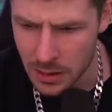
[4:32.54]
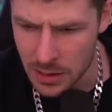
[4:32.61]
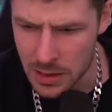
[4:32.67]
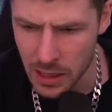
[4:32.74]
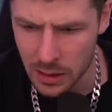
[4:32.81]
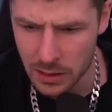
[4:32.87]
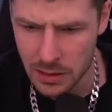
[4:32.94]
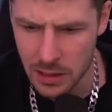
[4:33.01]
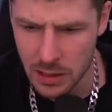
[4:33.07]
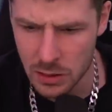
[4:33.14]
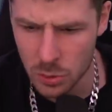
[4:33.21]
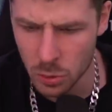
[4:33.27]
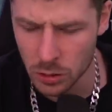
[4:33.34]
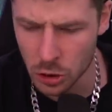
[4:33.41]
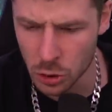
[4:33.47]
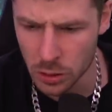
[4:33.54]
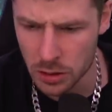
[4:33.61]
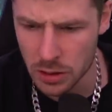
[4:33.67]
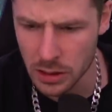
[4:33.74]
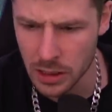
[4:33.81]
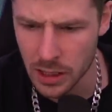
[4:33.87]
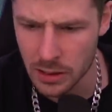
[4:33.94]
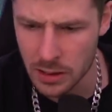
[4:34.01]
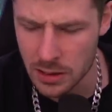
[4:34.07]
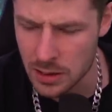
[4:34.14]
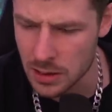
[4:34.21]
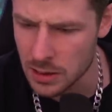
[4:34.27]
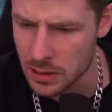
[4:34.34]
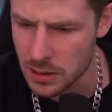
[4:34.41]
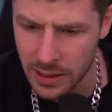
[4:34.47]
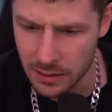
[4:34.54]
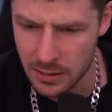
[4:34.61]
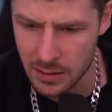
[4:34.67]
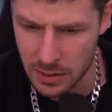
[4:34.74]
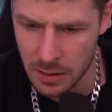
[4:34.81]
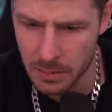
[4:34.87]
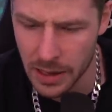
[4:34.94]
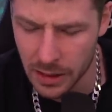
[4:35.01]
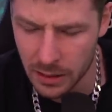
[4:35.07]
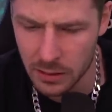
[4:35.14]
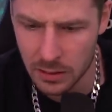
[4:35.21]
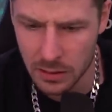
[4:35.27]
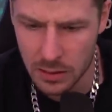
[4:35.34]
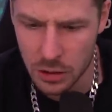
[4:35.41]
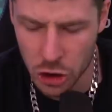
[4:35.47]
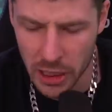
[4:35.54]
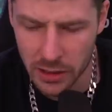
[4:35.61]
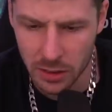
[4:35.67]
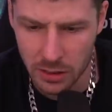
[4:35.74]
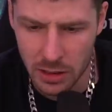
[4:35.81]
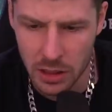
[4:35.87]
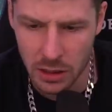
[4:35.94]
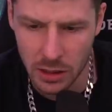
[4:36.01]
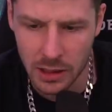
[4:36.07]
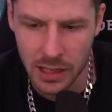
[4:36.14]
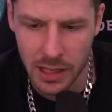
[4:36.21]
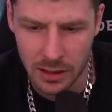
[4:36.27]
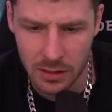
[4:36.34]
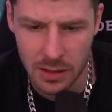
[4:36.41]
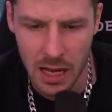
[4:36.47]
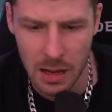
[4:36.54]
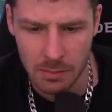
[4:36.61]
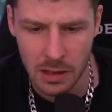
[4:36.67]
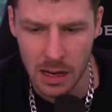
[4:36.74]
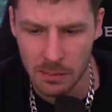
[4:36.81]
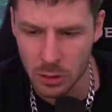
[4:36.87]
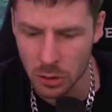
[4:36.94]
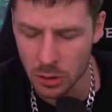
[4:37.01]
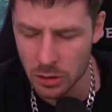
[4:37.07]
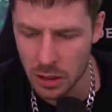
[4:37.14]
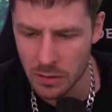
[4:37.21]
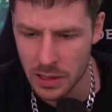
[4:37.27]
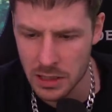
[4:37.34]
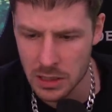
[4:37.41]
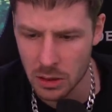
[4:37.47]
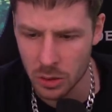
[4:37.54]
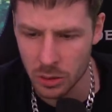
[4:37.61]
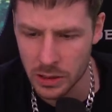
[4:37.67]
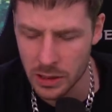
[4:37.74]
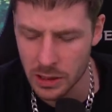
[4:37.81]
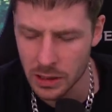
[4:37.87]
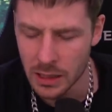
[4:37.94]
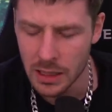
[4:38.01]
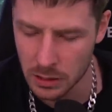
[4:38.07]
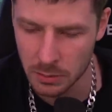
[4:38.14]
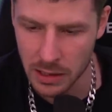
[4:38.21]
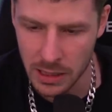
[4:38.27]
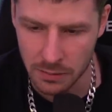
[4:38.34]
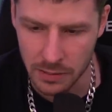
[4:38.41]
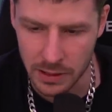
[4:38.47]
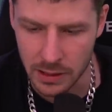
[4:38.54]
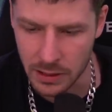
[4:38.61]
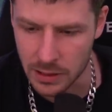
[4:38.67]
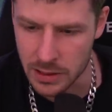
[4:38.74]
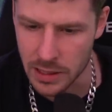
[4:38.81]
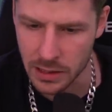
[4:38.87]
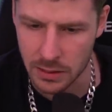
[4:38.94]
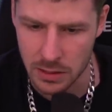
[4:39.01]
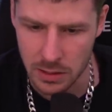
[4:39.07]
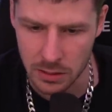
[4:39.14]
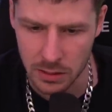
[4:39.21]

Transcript: eine Sache, die ich so unterstützen kann. Das sind echt eine Menge Städte, die den gleichen Namen haben und glücklicherweise auch hier mit dem gleichen Wetter gesegnet